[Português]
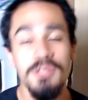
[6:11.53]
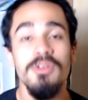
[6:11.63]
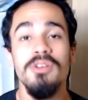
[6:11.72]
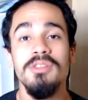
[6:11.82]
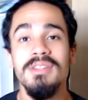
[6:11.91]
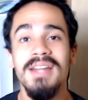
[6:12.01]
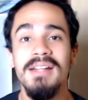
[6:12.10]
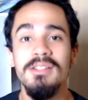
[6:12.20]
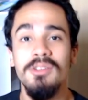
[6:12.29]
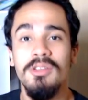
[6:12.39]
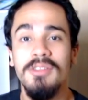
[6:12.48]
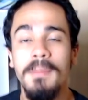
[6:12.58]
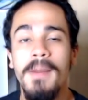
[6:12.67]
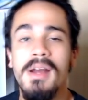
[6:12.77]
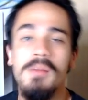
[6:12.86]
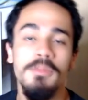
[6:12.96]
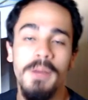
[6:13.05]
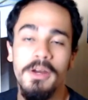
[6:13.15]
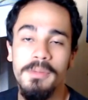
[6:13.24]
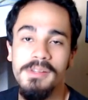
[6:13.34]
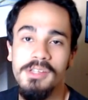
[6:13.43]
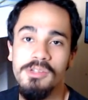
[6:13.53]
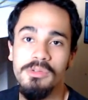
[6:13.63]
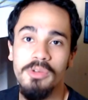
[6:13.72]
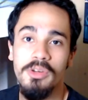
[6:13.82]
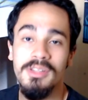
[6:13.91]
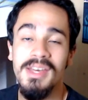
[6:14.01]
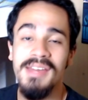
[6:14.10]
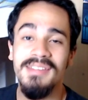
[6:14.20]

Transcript: curiosidades que nós separamos para o PlayStation 2.